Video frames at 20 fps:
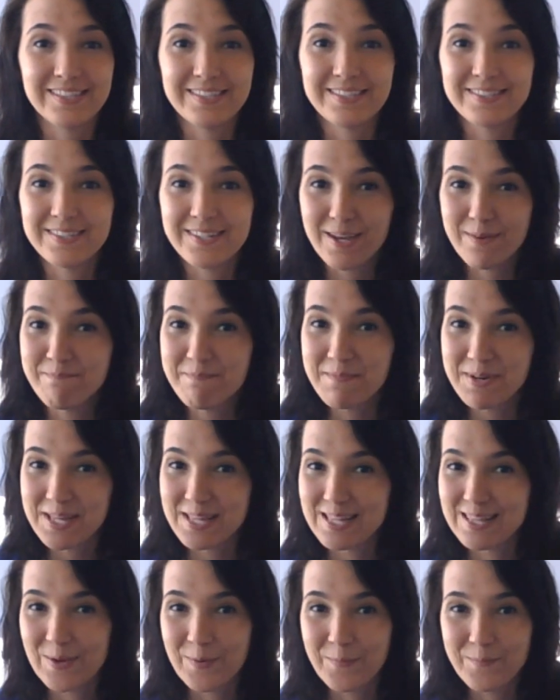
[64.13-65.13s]
diciembre
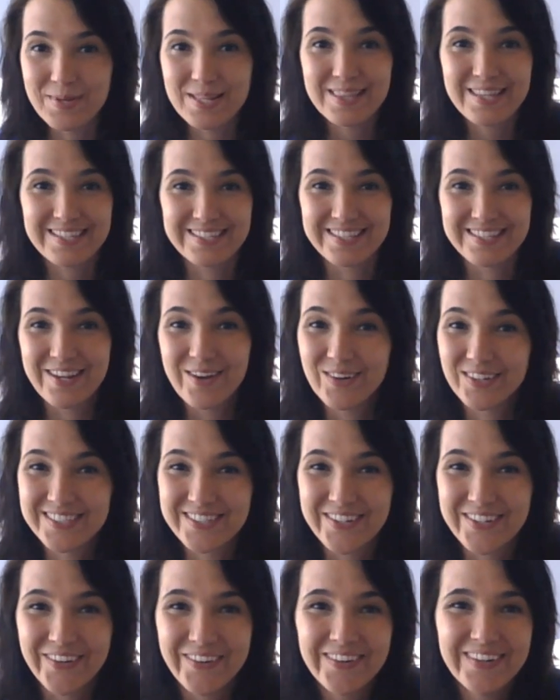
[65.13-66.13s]
del
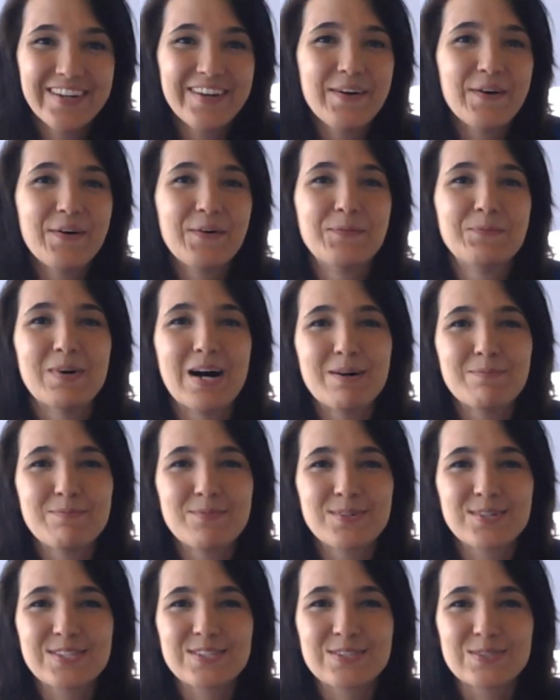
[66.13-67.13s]
2018, va
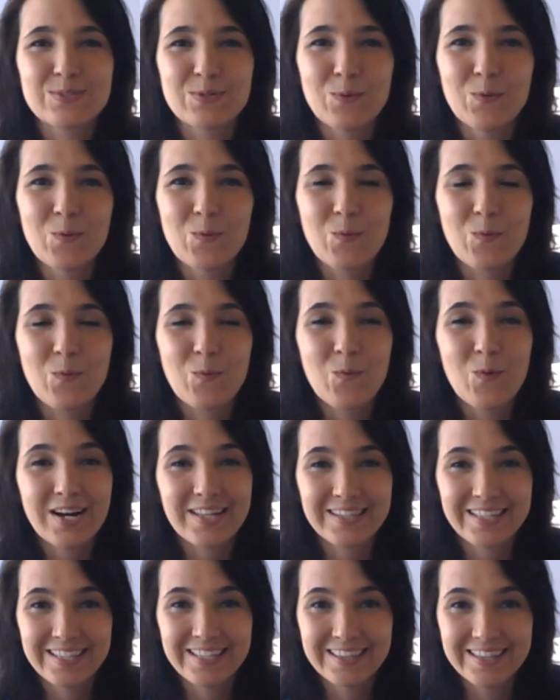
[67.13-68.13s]
por su
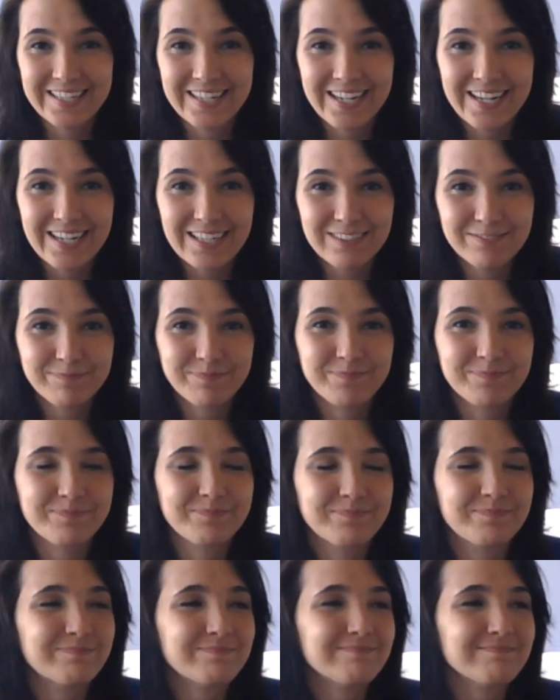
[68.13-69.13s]
cuarta entrega
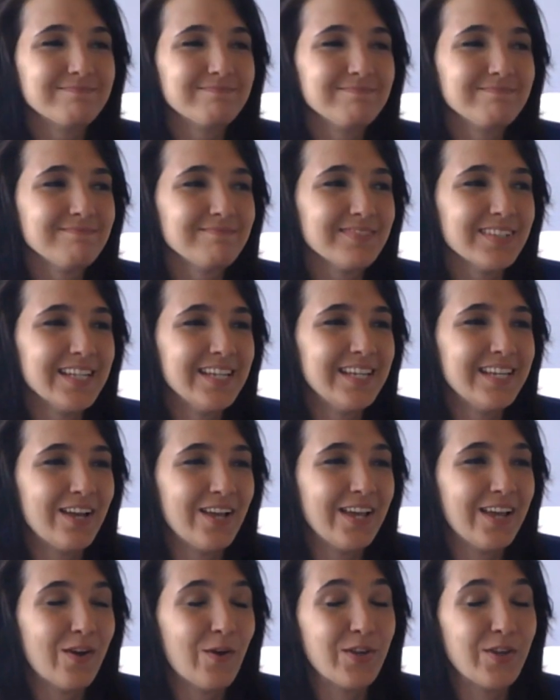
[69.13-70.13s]

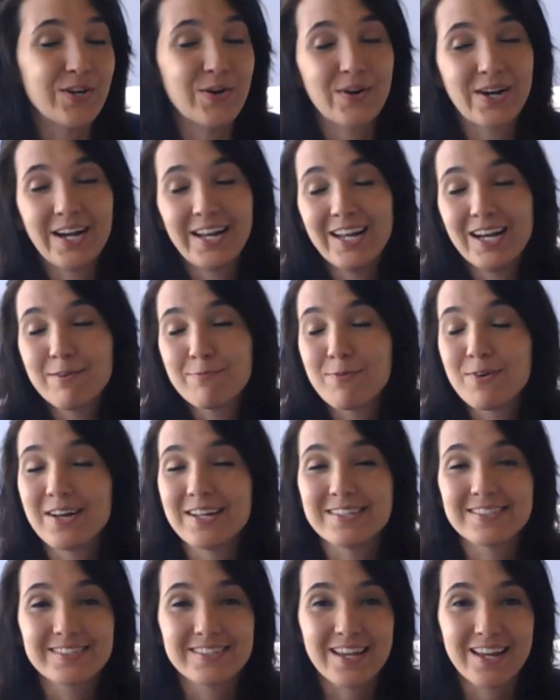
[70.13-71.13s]
eh, y ojalá
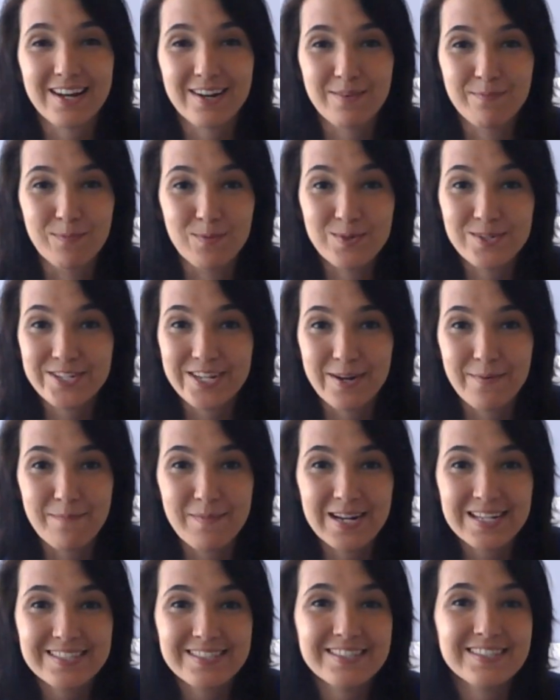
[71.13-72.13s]
puedan ser muchas
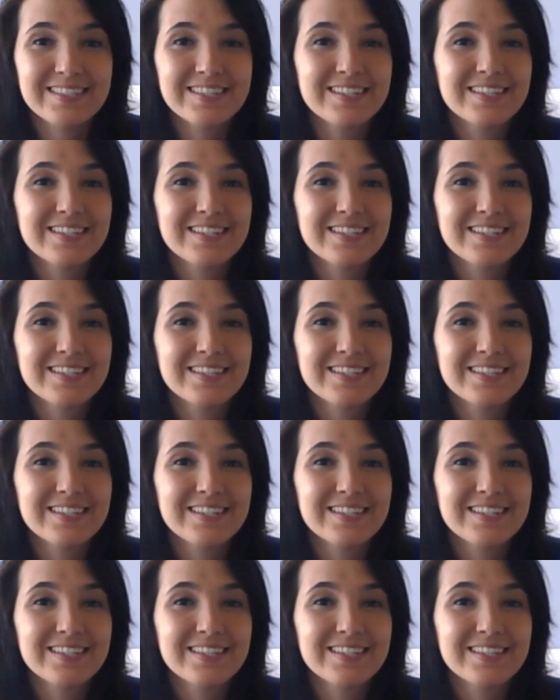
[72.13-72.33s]
más.